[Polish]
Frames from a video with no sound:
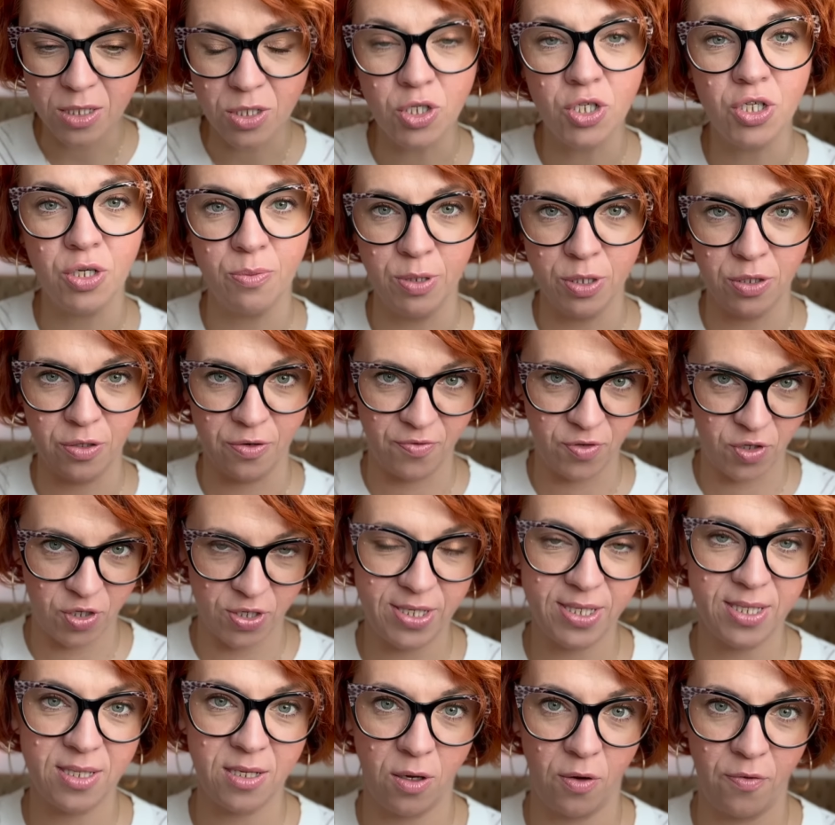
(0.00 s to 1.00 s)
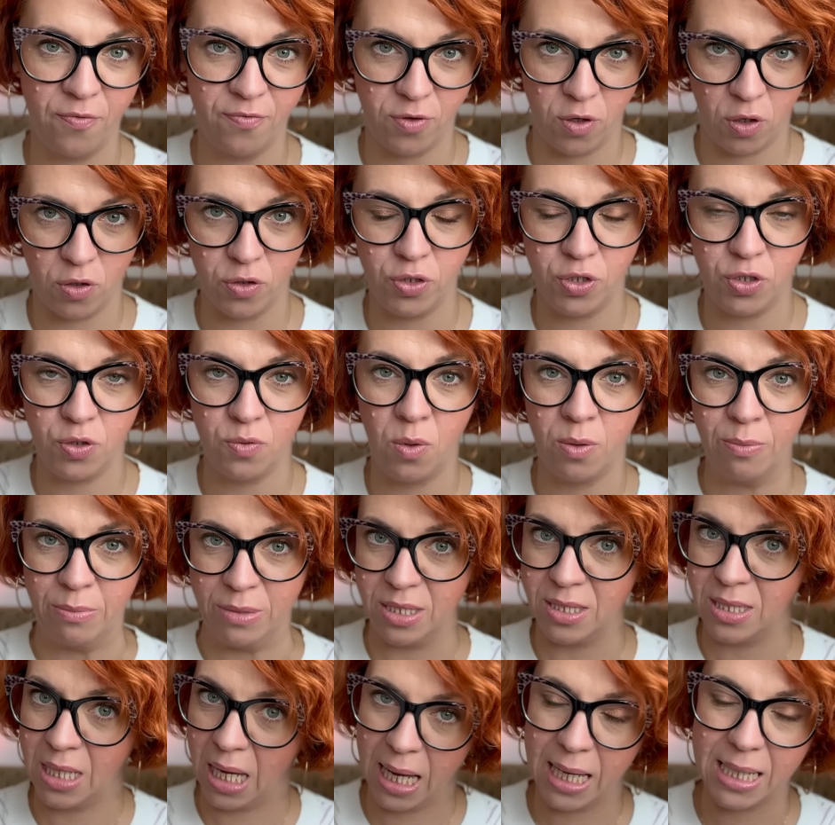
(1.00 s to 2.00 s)
żeby to wszystko wychodziło
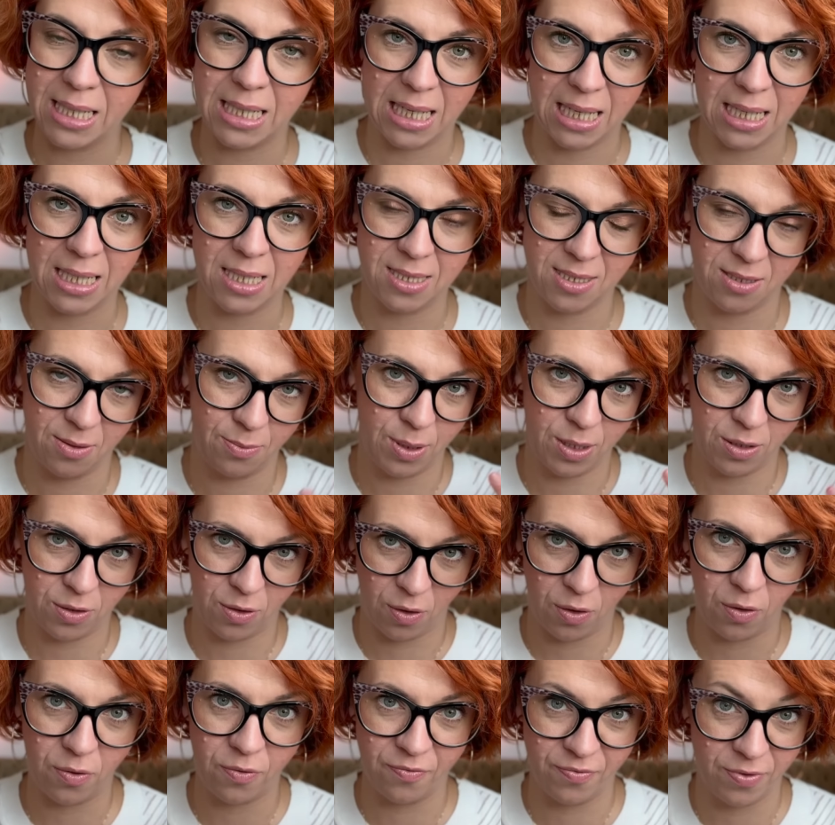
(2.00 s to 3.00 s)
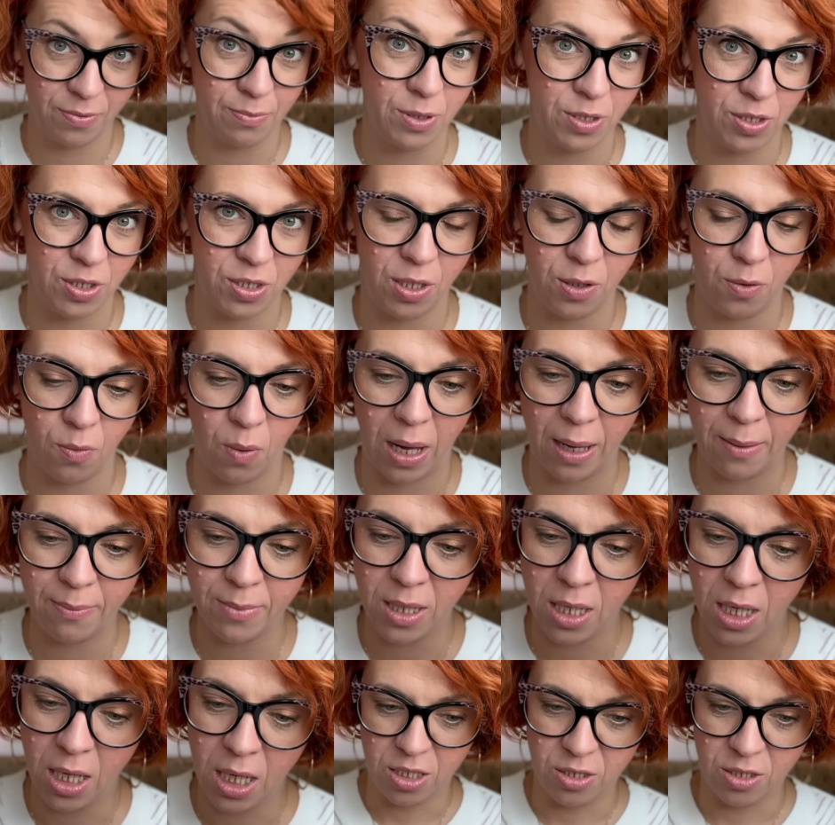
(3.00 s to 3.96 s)
mi tak, jak sobie to wymyśliłam.